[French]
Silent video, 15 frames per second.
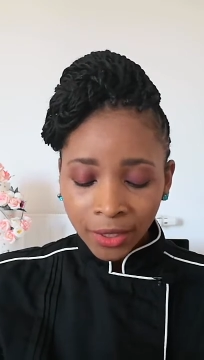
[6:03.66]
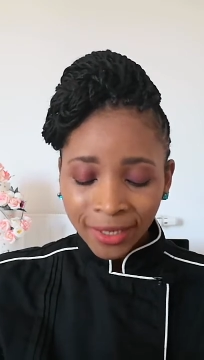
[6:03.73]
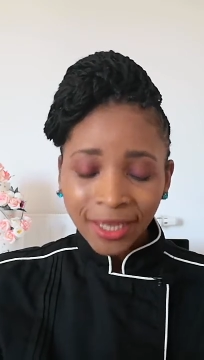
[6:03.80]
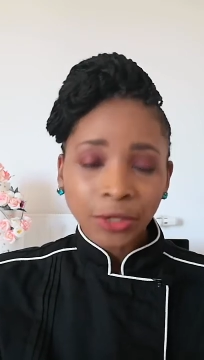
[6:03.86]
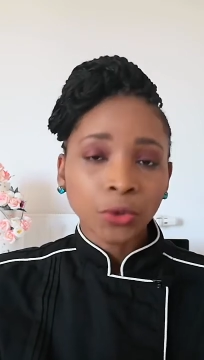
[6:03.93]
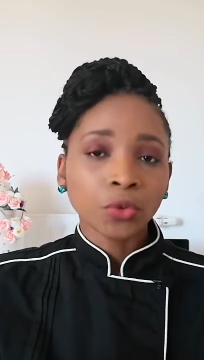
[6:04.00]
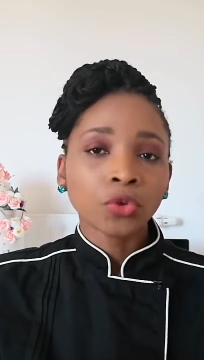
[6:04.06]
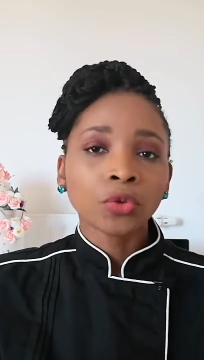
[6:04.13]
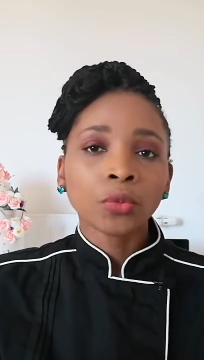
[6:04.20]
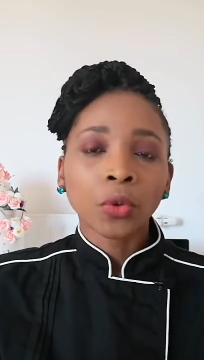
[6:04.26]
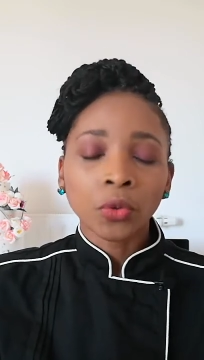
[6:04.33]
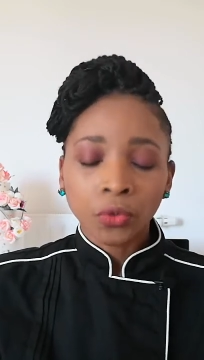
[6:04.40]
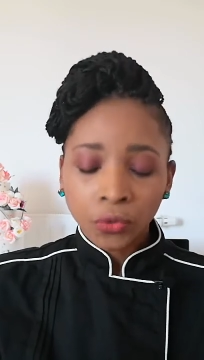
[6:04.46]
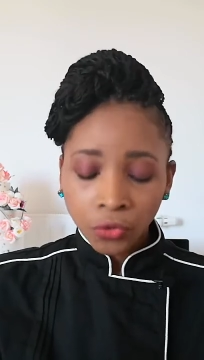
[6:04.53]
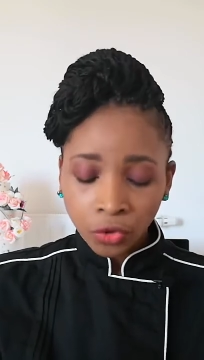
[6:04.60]
car je
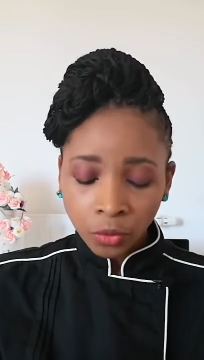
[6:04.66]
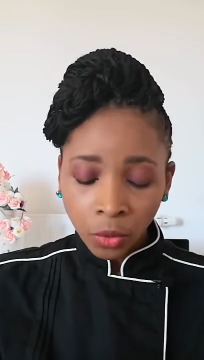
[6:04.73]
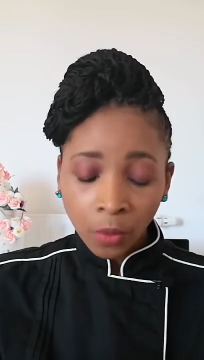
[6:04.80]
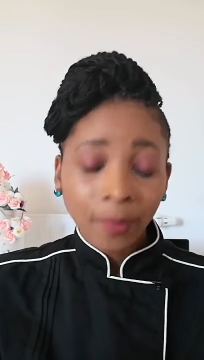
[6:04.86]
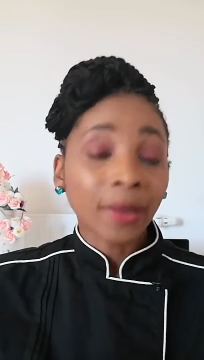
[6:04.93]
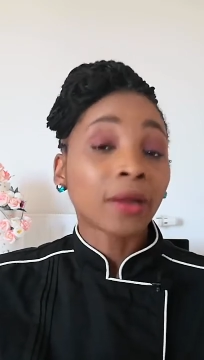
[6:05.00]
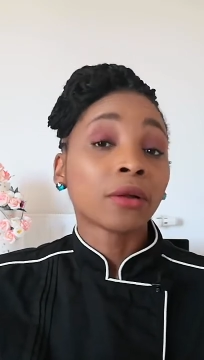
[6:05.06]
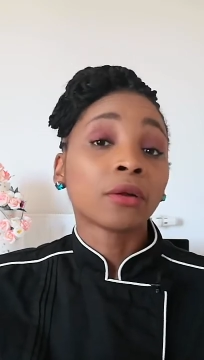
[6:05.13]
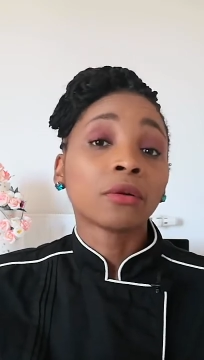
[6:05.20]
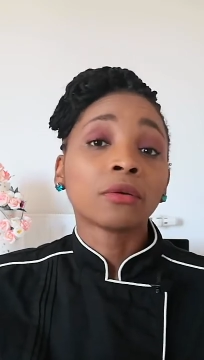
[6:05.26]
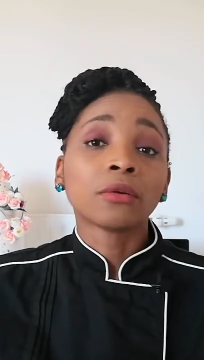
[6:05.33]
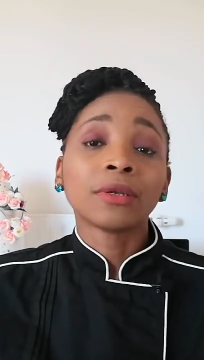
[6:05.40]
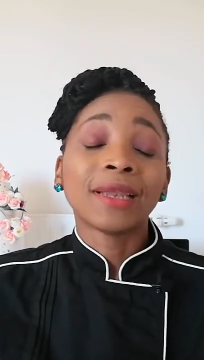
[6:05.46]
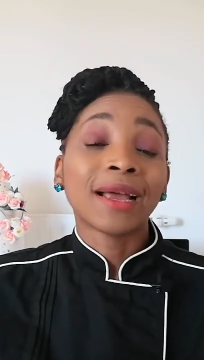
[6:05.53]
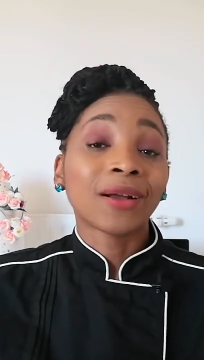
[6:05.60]
demande justement bah,
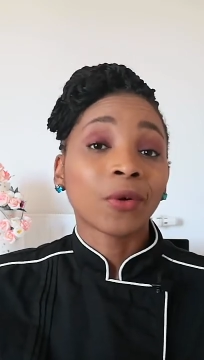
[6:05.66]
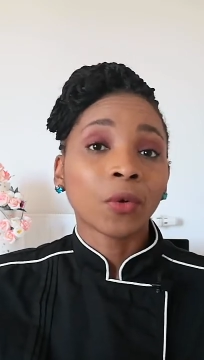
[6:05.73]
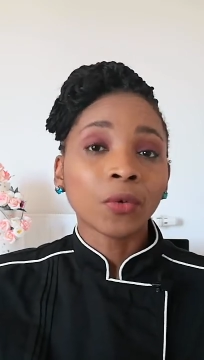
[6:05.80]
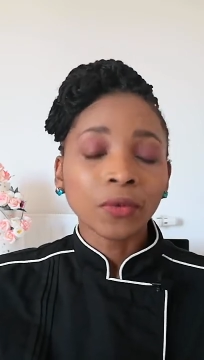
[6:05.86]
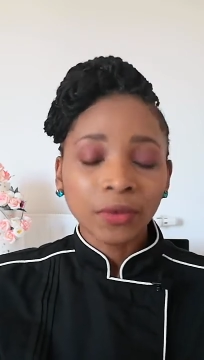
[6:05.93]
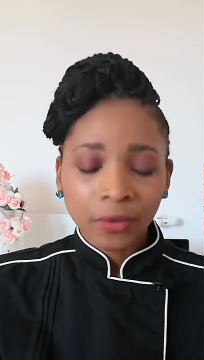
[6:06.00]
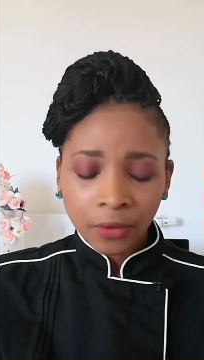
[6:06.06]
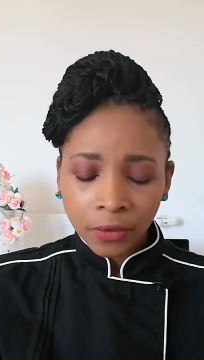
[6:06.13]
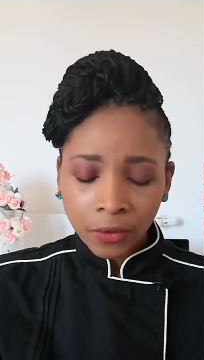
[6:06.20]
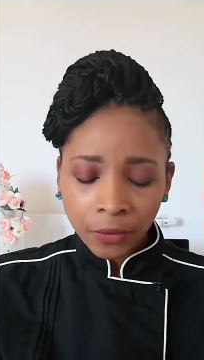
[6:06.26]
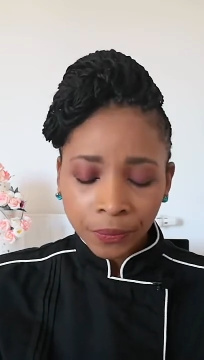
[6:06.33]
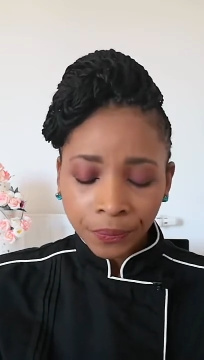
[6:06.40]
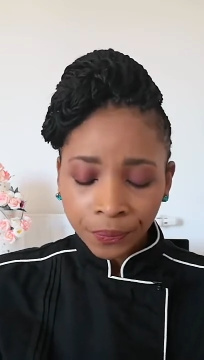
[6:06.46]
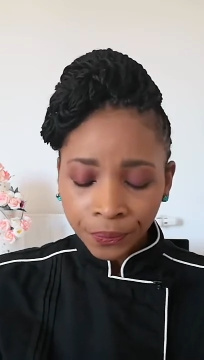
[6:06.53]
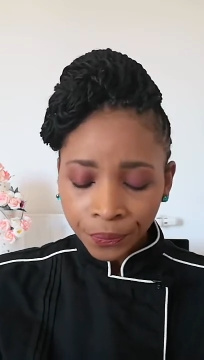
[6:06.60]
euh, la compte. Euh,
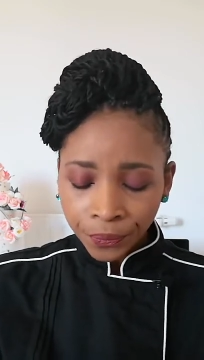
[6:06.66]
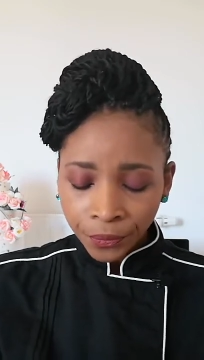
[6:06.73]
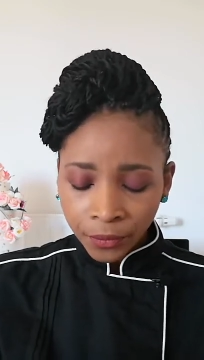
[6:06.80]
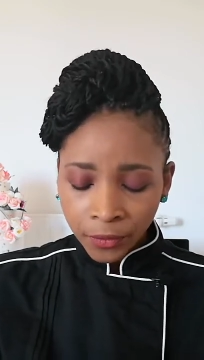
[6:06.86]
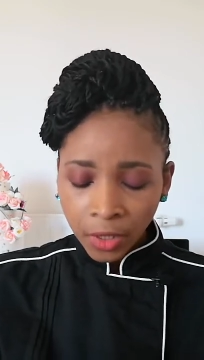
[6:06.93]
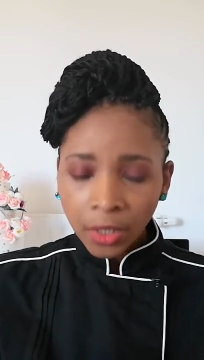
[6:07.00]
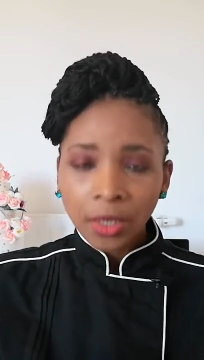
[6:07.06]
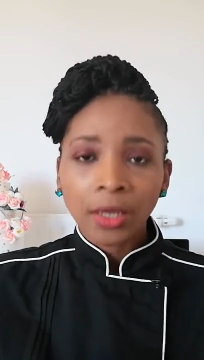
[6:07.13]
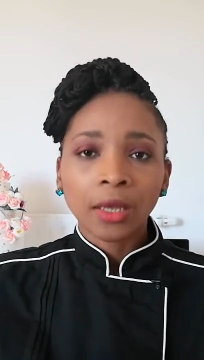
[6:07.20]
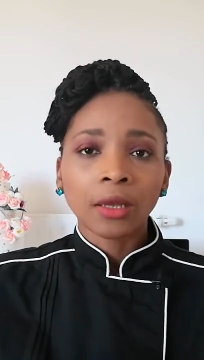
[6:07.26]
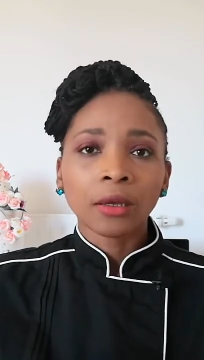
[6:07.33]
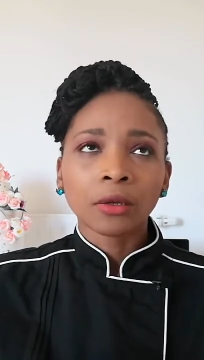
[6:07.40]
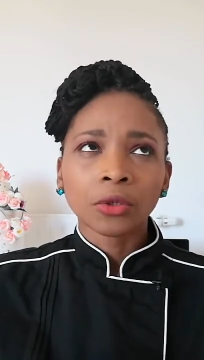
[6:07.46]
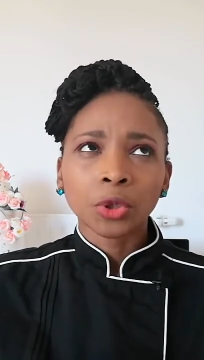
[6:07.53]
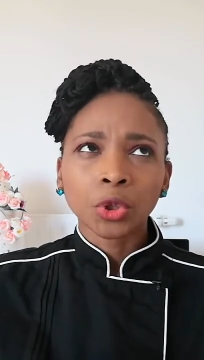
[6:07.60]

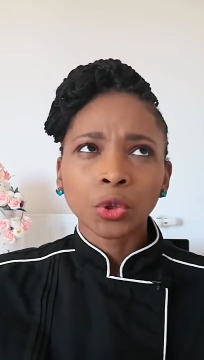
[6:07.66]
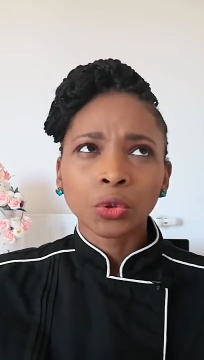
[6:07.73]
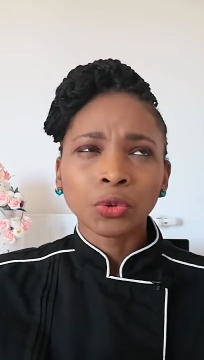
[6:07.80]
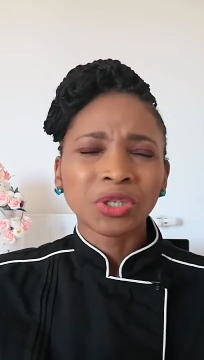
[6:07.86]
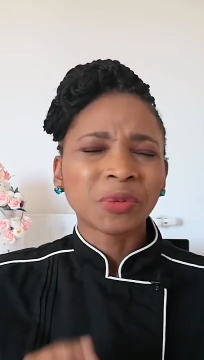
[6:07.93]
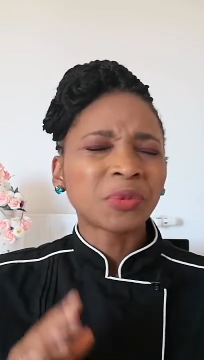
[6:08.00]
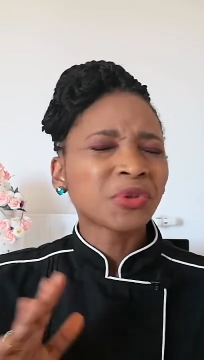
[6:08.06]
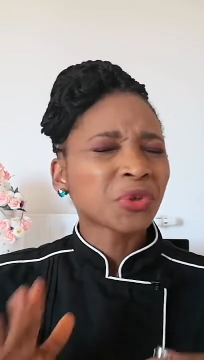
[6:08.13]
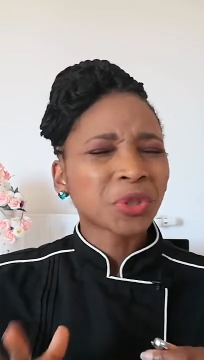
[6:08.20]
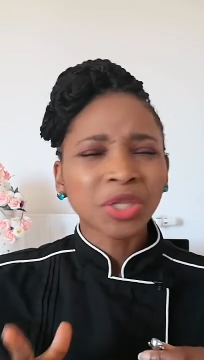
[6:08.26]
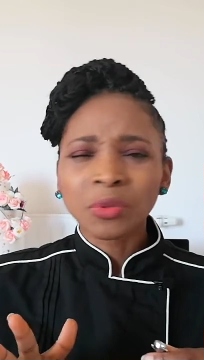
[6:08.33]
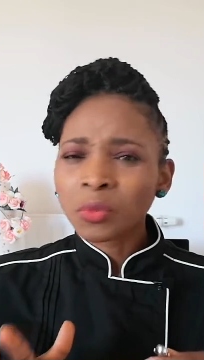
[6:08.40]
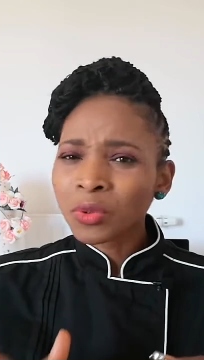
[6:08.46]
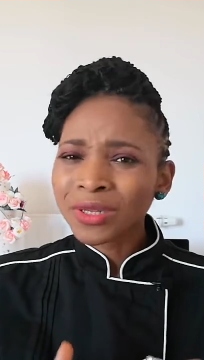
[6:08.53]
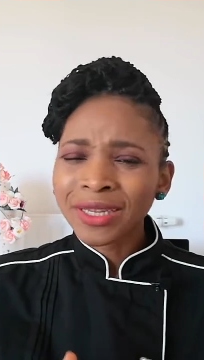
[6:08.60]
je, ne sais plus ce que j'ai
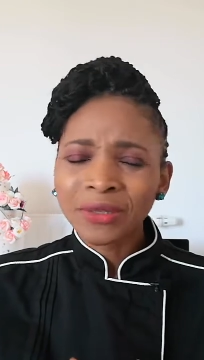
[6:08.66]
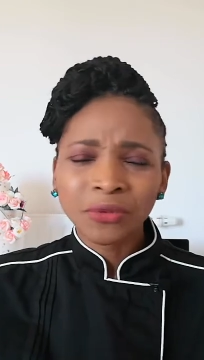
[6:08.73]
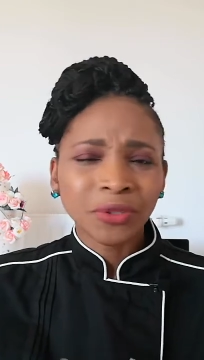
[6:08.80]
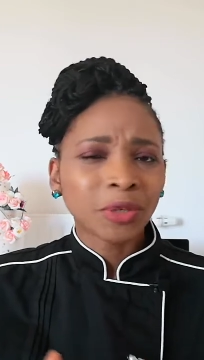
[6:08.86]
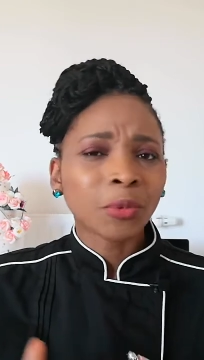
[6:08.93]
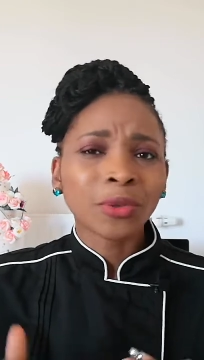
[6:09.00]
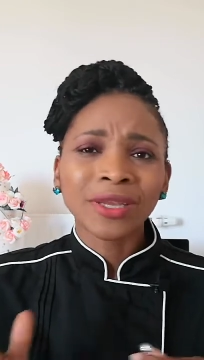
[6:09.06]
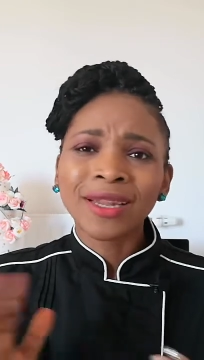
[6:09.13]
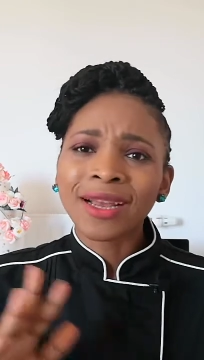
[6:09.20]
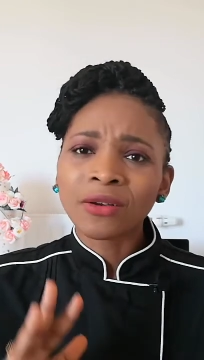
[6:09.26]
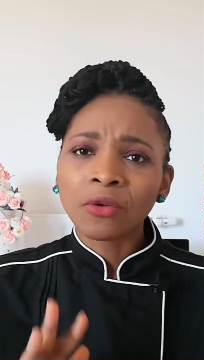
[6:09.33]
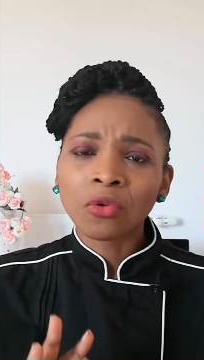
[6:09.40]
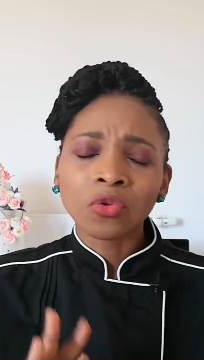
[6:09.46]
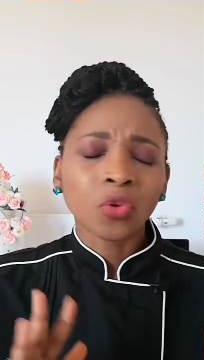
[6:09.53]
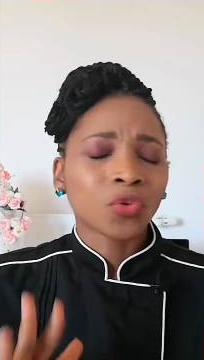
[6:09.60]
demandé, ce que j'ai demandé la
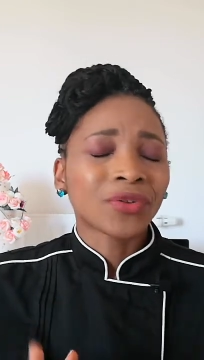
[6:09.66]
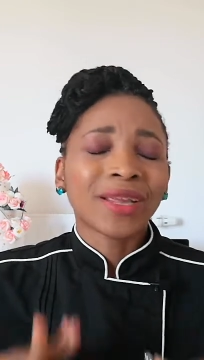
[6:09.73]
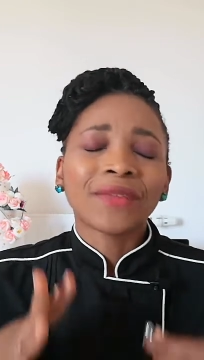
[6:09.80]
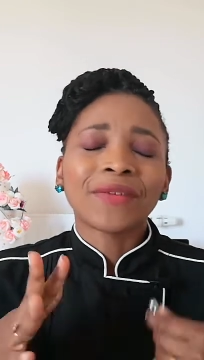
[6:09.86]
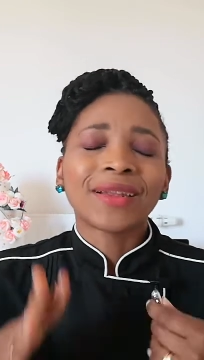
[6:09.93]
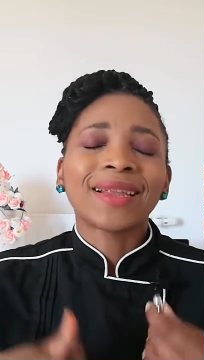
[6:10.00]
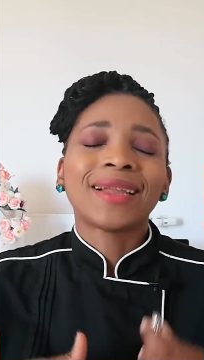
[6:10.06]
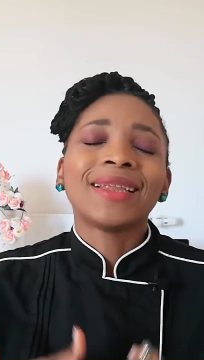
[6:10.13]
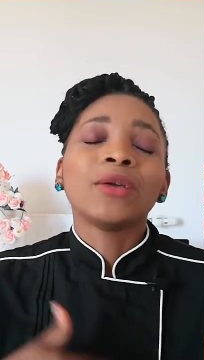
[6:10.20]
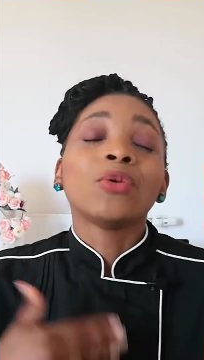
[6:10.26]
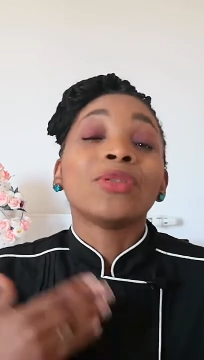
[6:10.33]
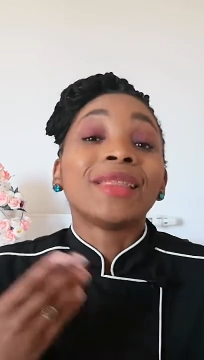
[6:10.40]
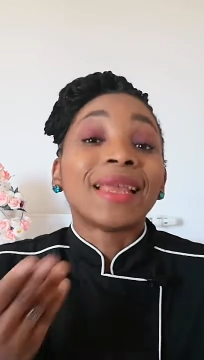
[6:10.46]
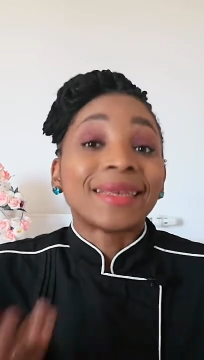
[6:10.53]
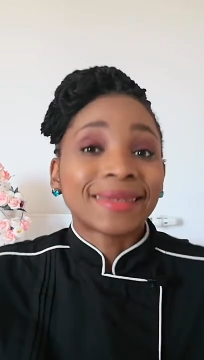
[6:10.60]
compte. En tout cas, il fallait aller au
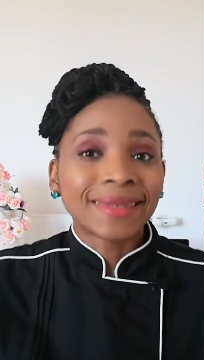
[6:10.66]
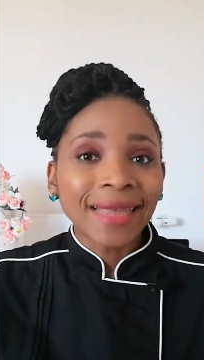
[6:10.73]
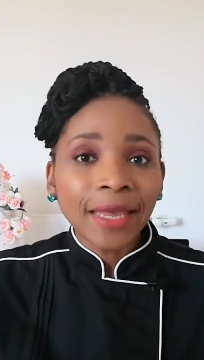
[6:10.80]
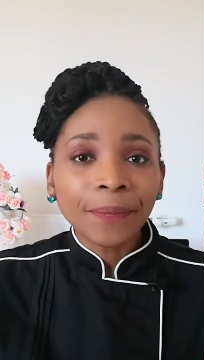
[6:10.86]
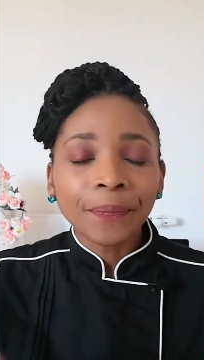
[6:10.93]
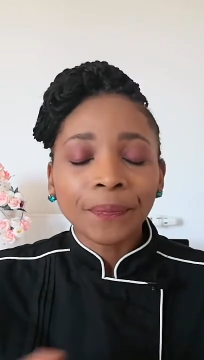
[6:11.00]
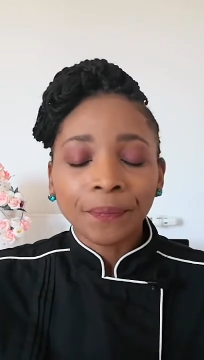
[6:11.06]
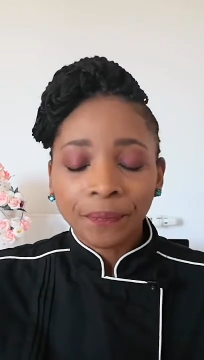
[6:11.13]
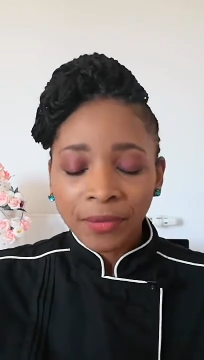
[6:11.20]
next day.